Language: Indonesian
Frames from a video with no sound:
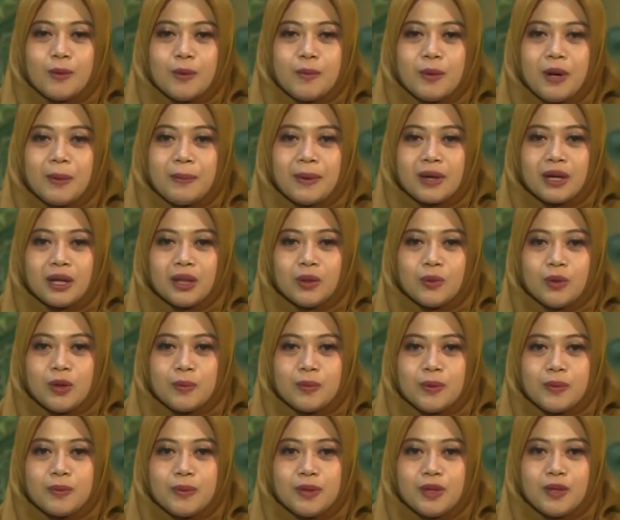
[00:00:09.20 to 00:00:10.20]
beberapa
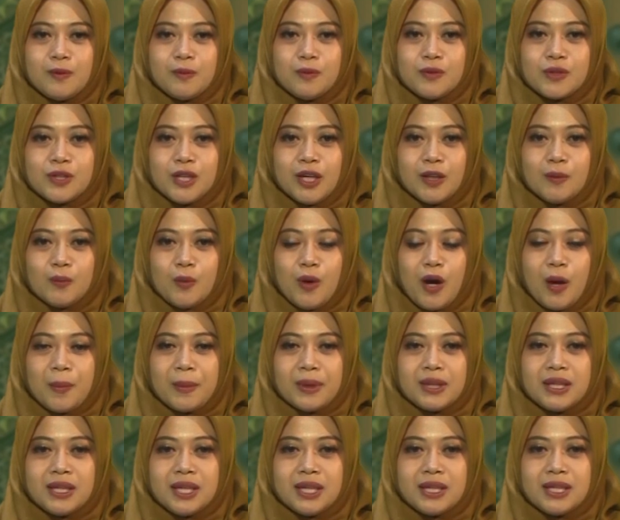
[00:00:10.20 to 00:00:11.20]
ketua pimpinan pusat
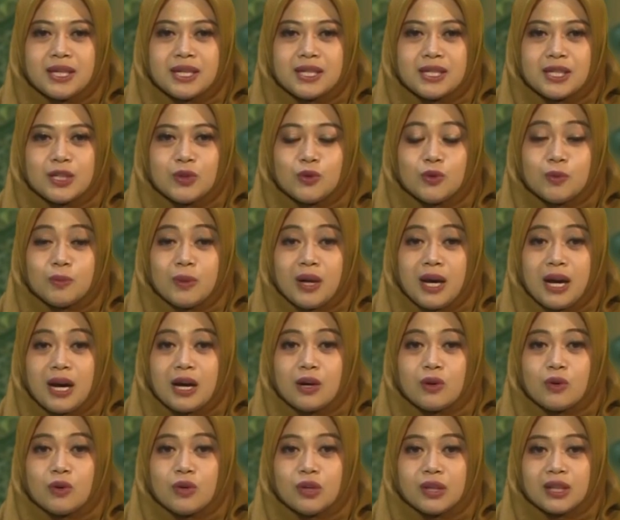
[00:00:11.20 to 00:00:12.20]
Muhammadiyah dan sejumlah
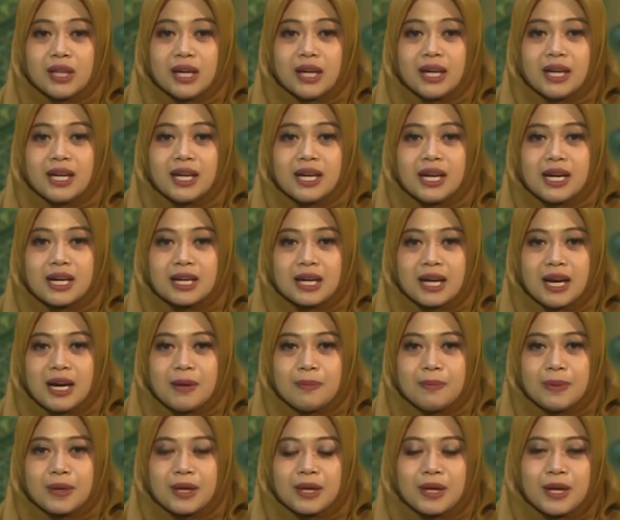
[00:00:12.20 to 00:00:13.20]
anggota
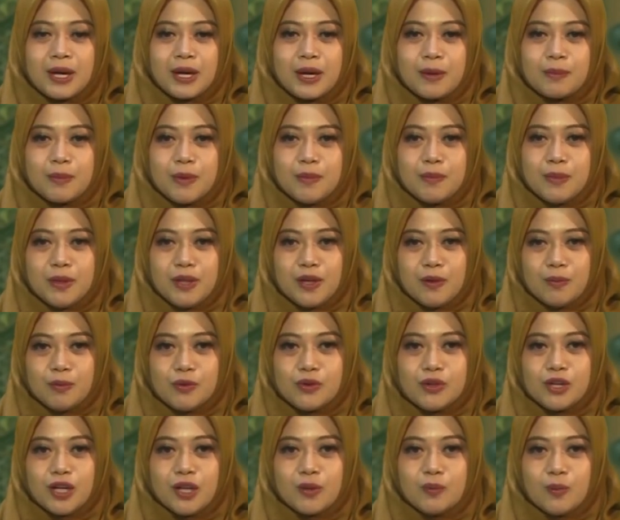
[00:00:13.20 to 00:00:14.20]
LHKP pimpinan
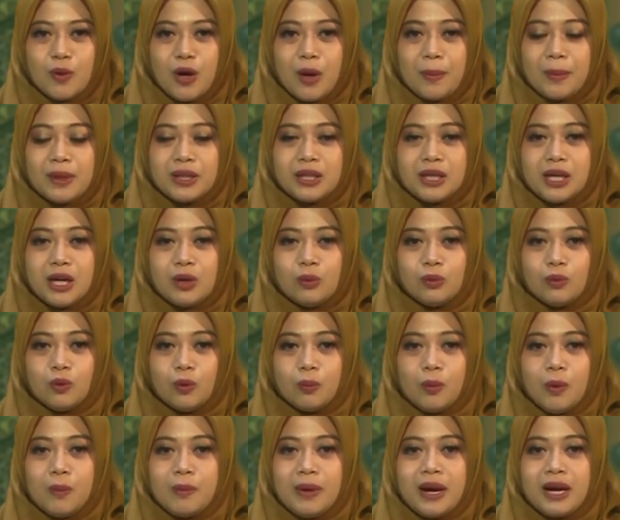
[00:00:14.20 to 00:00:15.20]
pusat Muhammadiyah
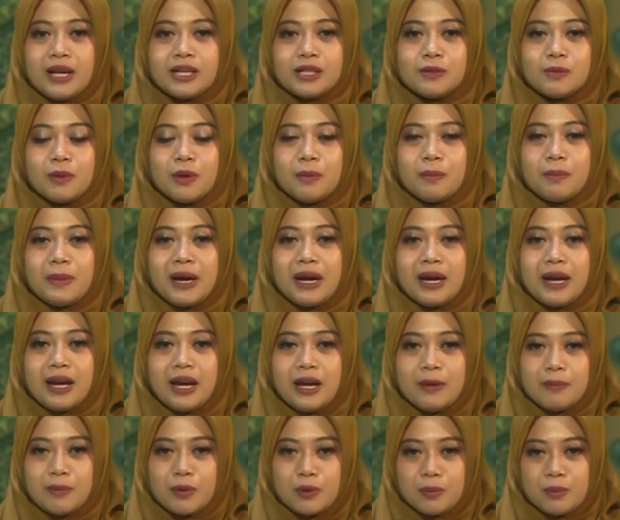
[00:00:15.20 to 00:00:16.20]
untuk membahas
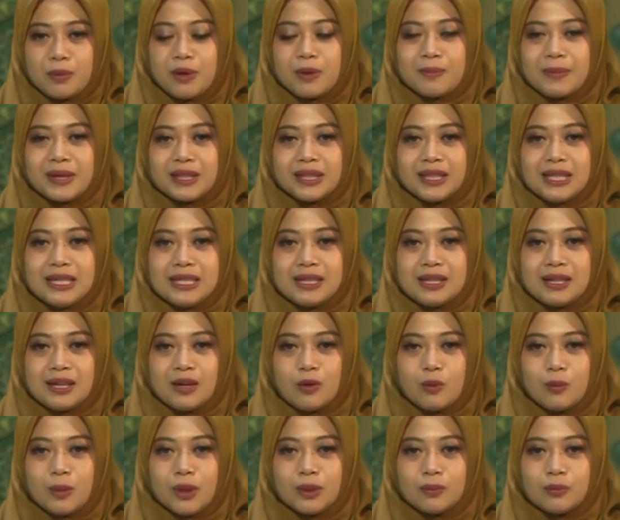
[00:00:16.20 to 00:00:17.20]
berbagai
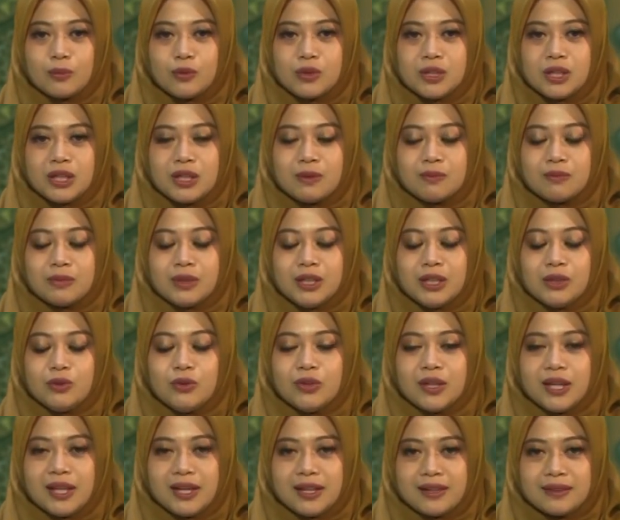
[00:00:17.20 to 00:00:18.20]
problematika umat muslim di
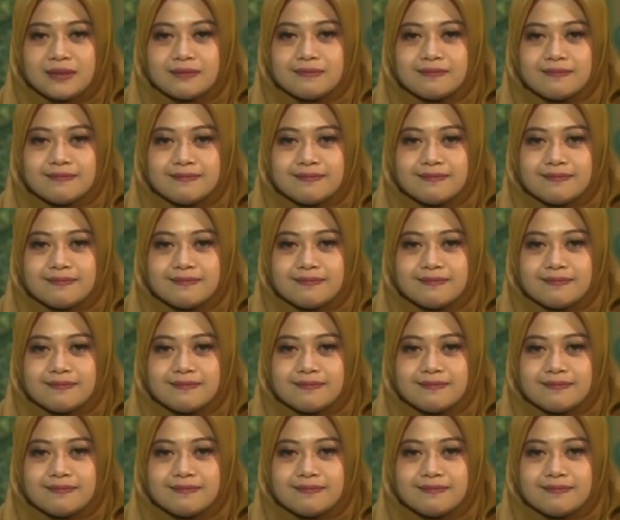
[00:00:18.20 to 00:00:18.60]
dunia.